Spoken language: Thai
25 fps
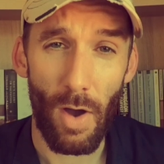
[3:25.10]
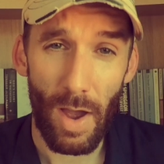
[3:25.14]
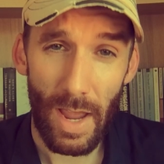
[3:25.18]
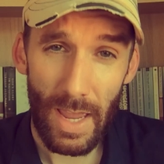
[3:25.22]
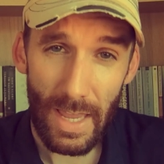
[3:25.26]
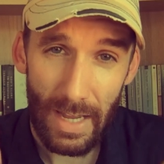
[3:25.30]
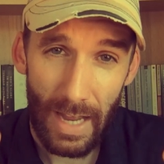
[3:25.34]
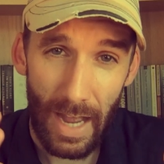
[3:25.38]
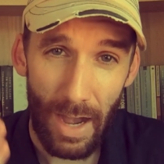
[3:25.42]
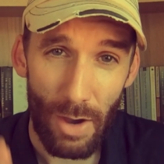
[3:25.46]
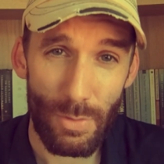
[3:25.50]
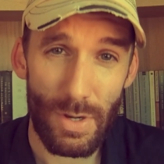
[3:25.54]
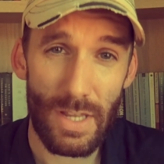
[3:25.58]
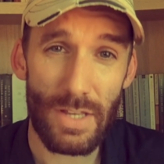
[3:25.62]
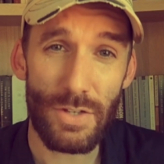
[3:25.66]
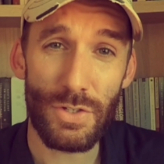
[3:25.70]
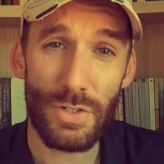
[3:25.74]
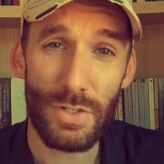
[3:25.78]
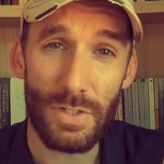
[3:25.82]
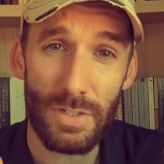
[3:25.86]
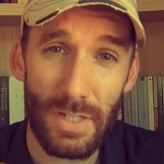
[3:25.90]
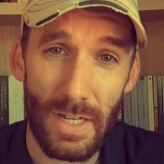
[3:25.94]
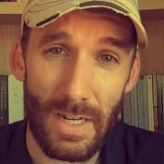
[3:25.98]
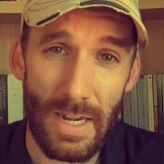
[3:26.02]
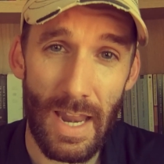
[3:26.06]
อให้เขาได้
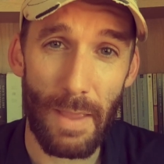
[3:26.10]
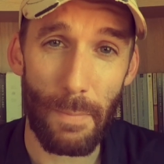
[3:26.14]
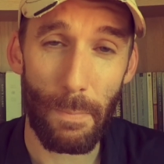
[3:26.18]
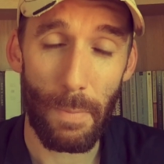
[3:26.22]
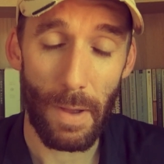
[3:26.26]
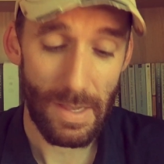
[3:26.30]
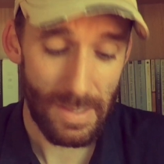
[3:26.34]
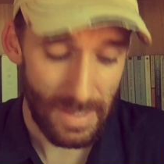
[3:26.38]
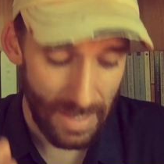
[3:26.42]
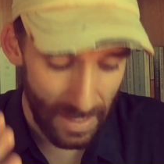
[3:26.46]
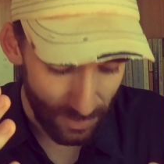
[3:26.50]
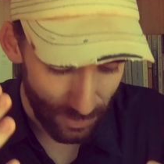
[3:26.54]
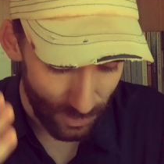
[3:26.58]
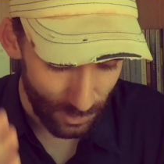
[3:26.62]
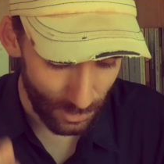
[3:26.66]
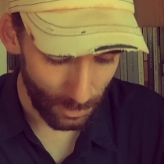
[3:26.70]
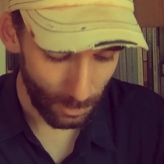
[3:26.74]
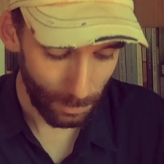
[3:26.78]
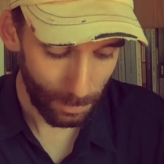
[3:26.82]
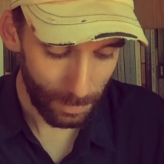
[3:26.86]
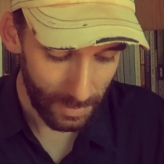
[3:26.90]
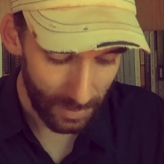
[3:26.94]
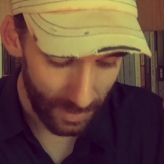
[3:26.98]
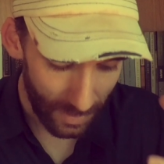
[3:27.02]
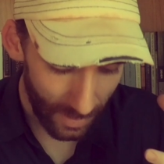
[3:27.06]
เชื่อในพระเยซู
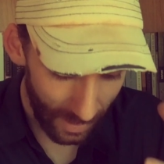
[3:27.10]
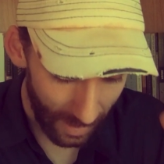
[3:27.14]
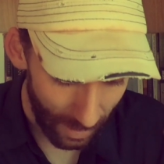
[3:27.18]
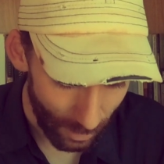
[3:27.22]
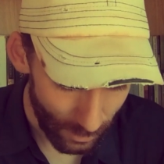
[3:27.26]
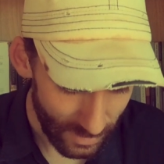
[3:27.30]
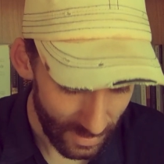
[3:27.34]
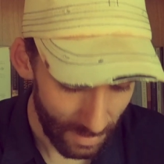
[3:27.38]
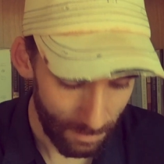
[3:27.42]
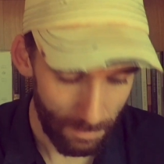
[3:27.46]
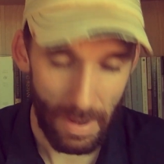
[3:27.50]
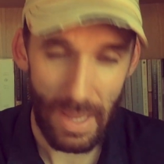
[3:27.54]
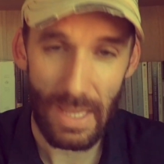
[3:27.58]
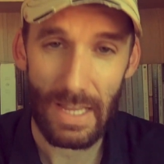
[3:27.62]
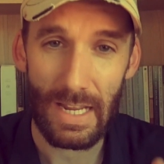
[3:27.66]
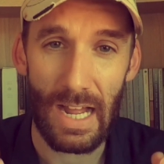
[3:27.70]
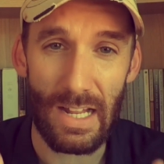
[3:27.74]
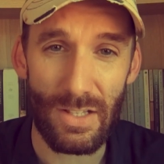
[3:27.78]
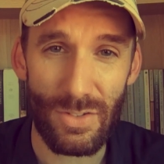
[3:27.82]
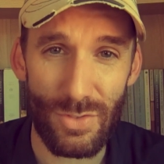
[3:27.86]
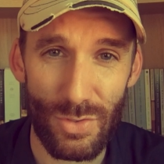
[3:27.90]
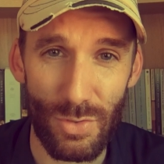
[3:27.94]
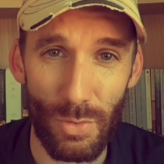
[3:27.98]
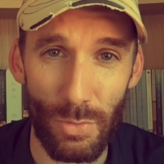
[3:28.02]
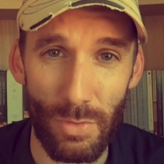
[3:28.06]
เพื่อเขาจะไม่ขั
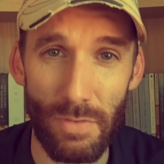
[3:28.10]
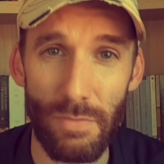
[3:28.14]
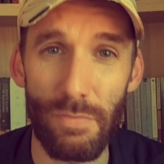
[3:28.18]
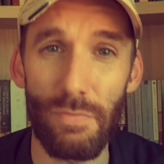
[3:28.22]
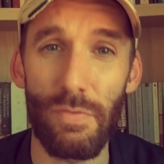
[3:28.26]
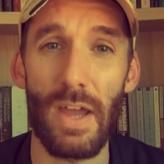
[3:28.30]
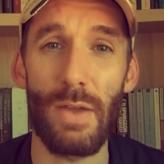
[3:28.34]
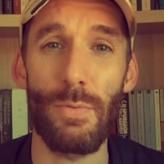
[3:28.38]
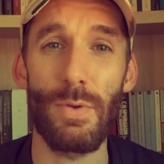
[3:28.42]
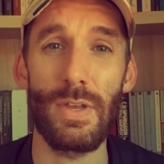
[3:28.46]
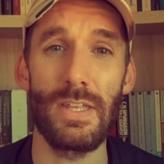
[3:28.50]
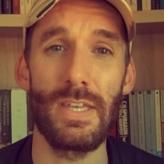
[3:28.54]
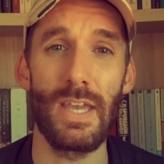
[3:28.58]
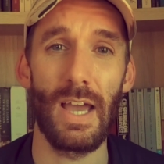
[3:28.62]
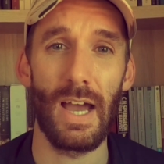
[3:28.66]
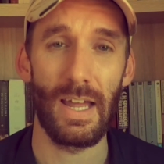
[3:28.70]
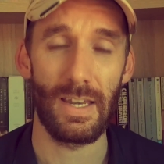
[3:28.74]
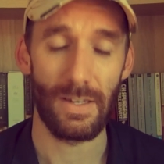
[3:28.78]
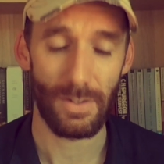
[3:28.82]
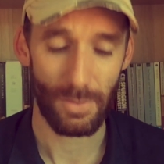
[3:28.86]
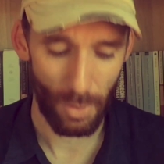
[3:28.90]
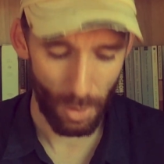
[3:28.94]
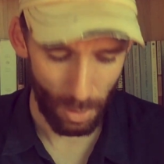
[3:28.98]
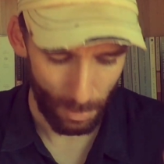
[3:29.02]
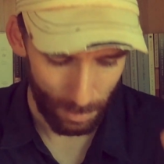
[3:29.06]
ดสนฝ่ายวิญญาณ
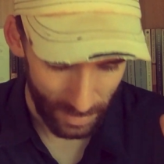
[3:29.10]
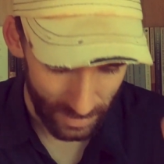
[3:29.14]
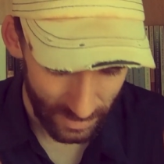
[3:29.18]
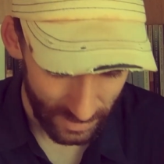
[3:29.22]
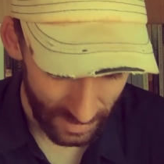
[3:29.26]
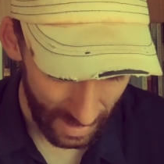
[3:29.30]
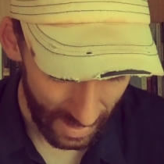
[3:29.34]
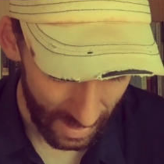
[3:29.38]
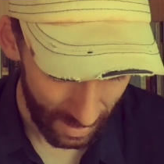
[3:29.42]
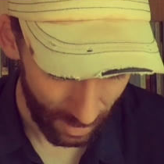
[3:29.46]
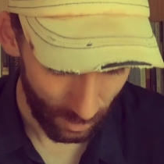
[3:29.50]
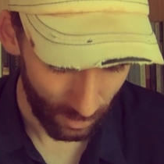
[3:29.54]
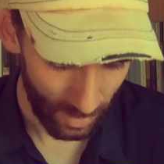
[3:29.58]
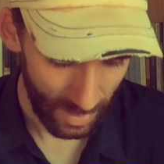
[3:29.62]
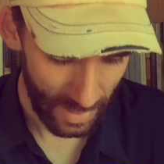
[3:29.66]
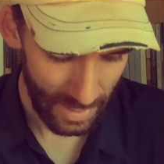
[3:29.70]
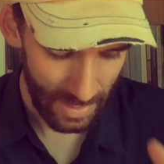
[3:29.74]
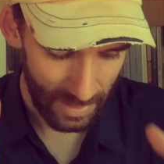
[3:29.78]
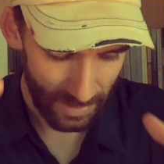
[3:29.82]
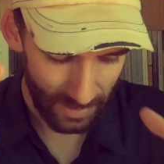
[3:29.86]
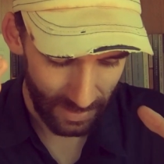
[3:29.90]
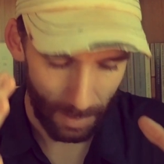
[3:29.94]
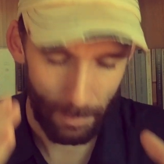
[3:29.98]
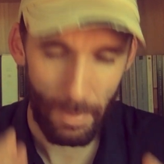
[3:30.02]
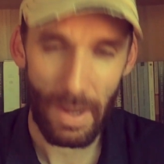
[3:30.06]
ขอพระเจ้า
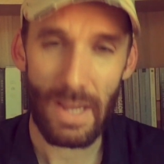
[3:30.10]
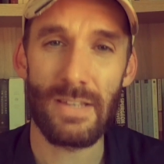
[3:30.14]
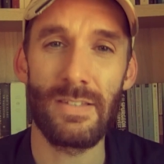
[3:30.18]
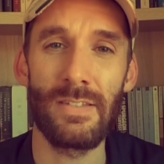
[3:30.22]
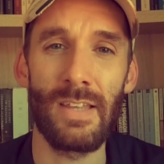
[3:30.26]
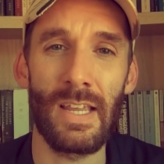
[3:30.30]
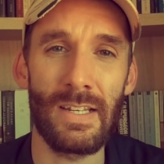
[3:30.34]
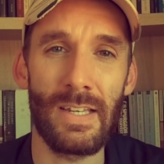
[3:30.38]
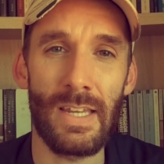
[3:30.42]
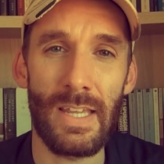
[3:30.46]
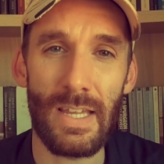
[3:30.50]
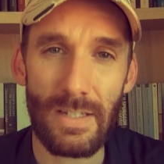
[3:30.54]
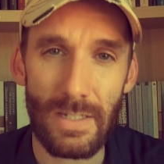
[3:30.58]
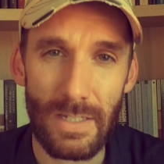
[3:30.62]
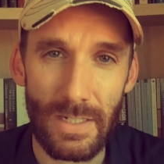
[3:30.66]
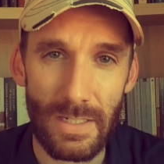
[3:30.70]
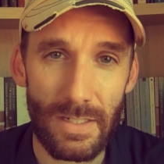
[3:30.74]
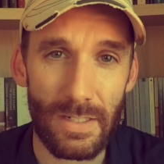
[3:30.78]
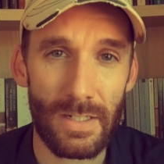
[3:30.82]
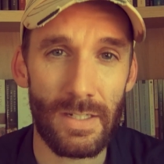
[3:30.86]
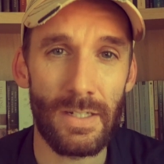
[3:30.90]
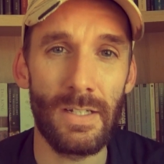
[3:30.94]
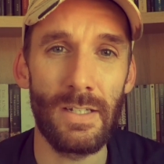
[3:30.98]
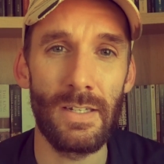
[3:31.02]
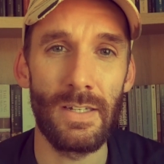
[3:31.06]
ทำให้สิ่งนี้เกิด
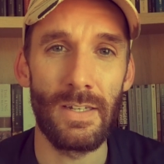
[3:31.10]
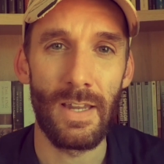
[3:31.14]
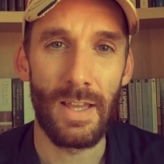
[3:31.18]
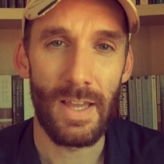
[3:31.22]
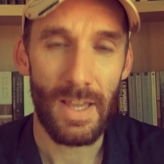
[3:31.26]
ขึ้น